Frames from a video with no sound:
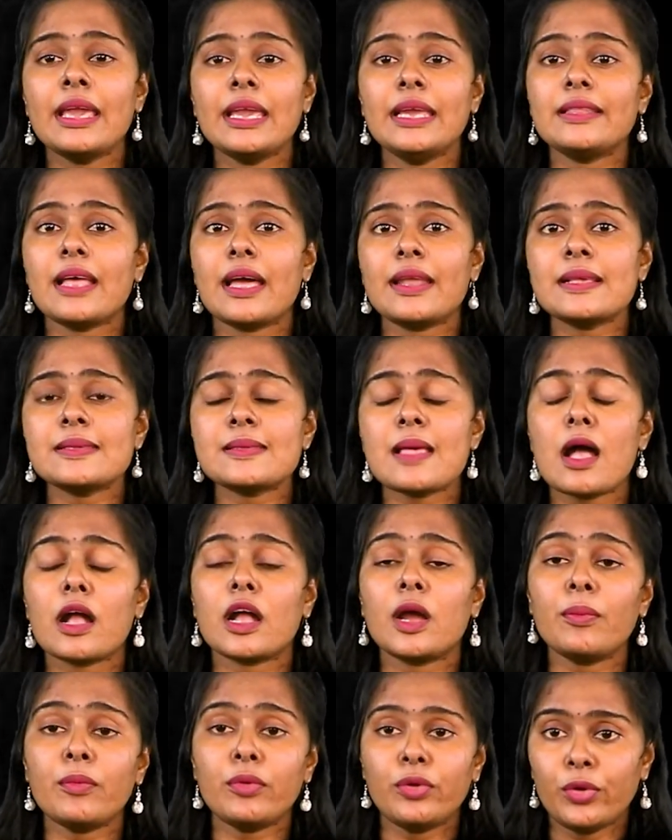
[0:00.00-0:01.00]
இந்த
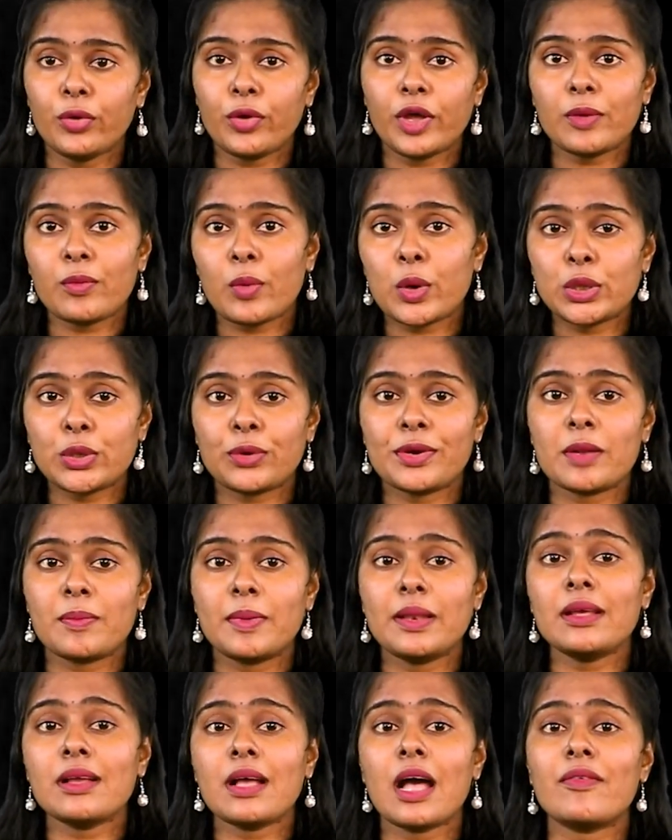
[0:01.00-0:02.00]
அரசாங்கம் நுகர்வோர்
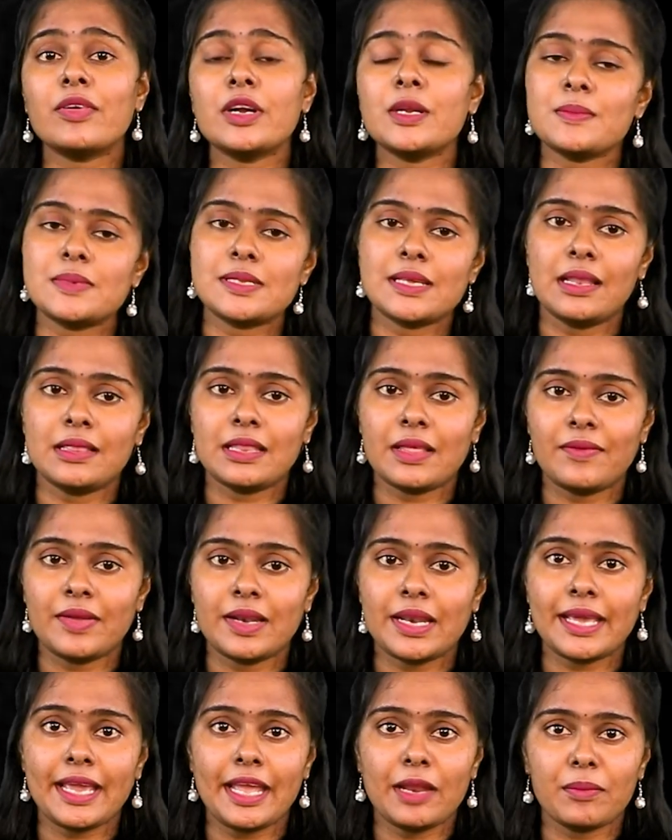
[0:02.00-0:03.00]
தொடர்பில் கவனம்
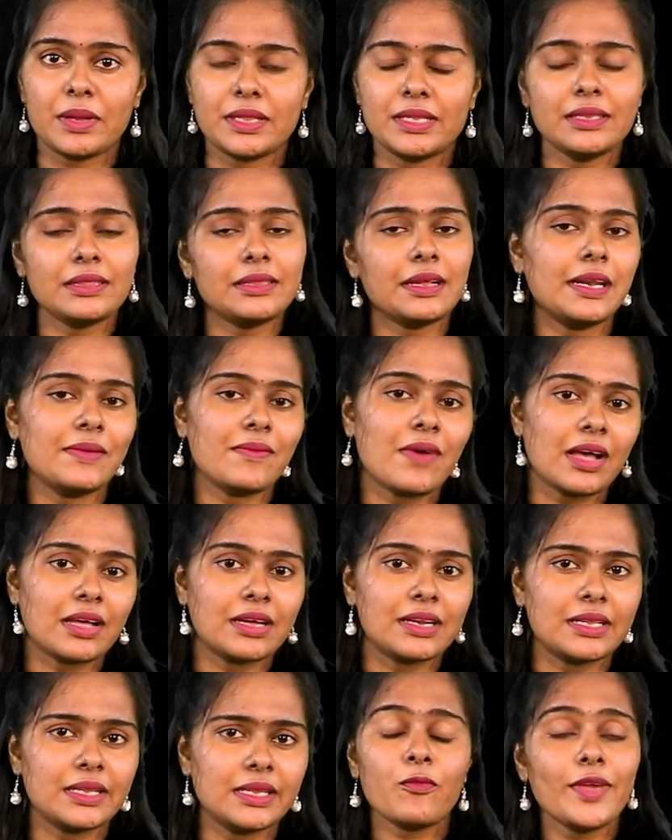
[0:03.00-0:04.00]
செலுத்தவில்லை என்பது தெளிவாகிறது